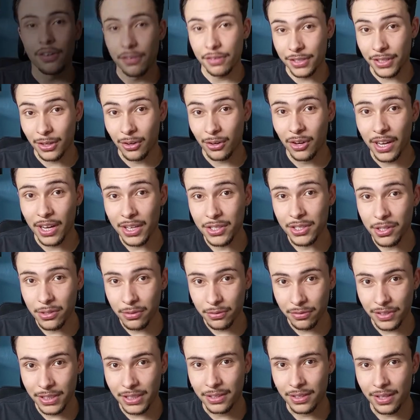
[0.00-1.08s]
Você conhece o
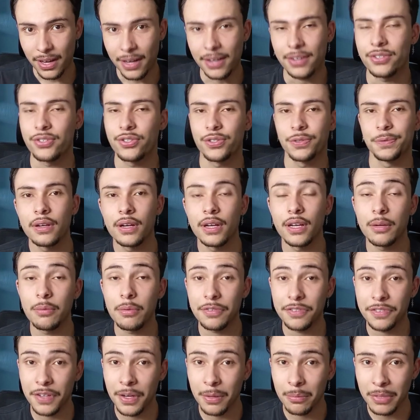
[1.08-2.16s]
V-Test? Ele é uma
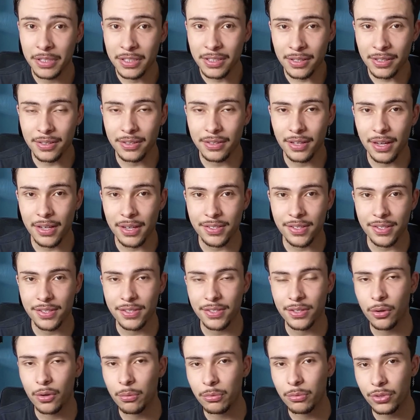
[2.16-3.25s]
ferramenta de teste, assim
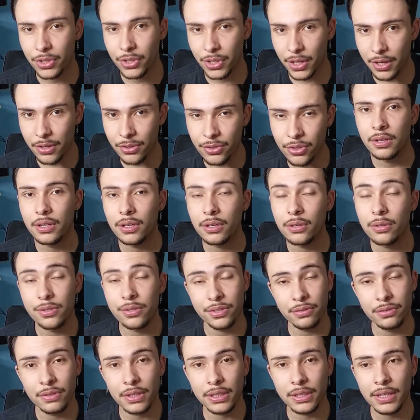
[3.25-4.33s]
como o Jest.
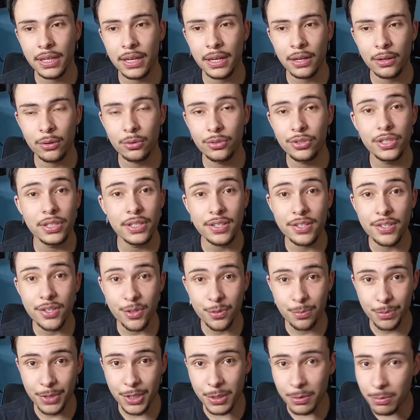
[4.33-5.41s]
Inclusive, até utiliza as
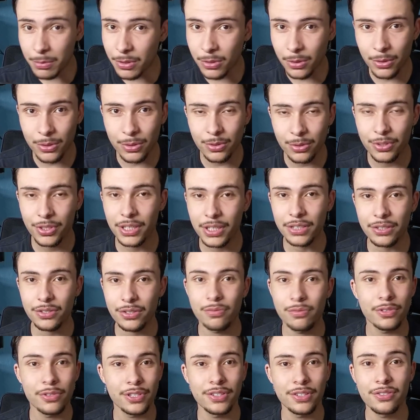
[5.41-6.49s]
mesmas coisas do Jest. Se
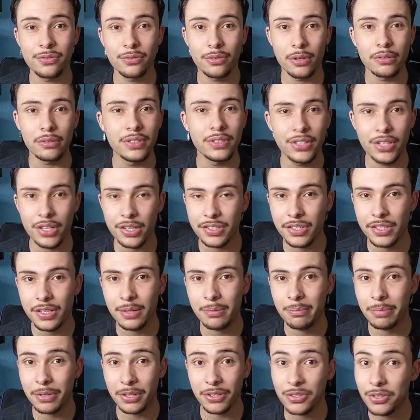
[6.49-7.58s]
você desenvolve Jest, ele é
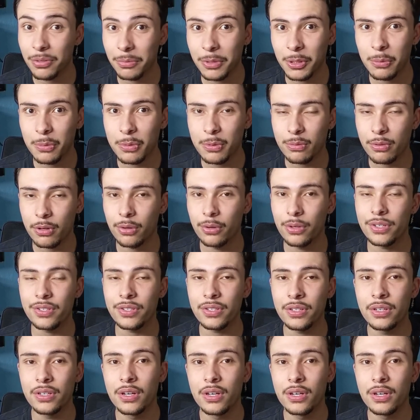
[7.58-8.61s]
praticamente a mesma coisa.